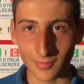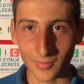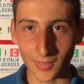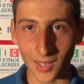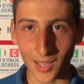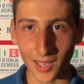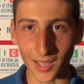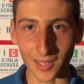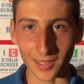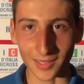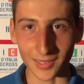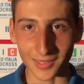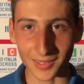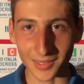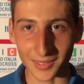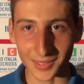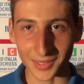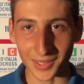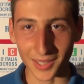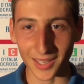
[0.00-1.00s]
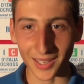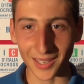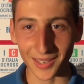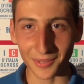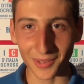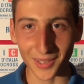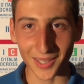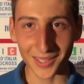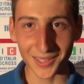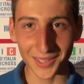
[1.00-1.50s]
Eh, è
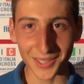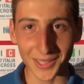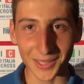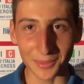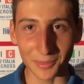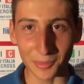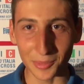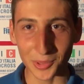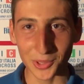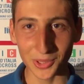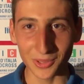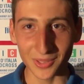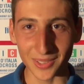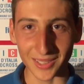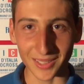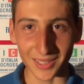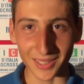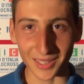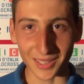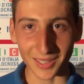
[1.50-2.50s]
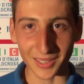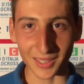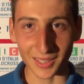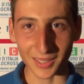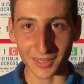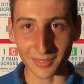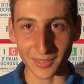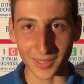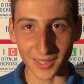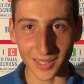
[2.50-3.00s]
una grandissima
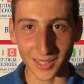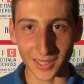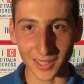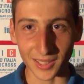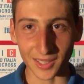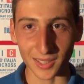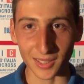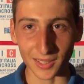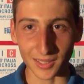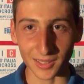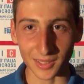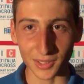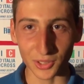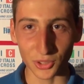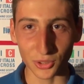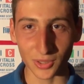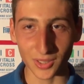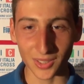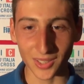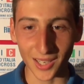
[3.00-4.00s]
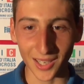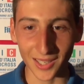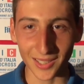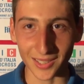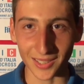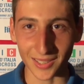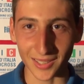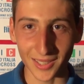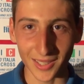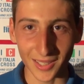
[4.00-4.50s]
emozione fare il Giro
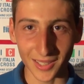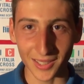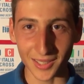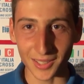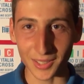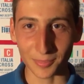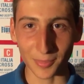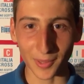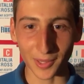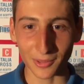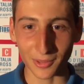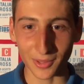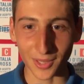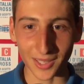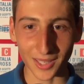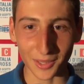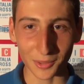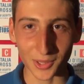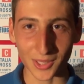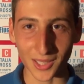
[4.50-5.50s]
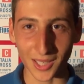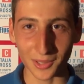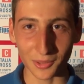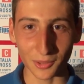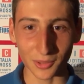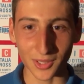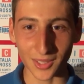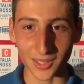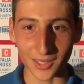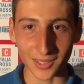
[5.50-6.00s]
d'Italia e spero anche quest'anno
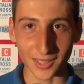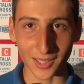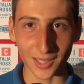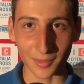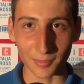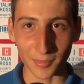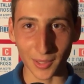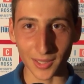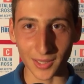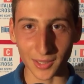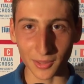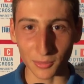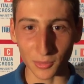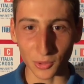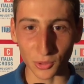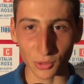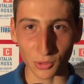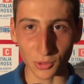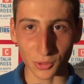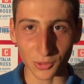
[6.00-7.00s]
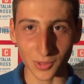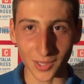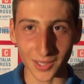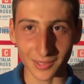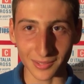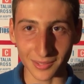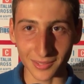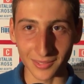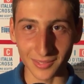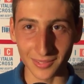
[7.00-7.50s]
di andare bene come lo scorso
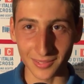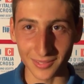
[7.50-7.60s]
anno.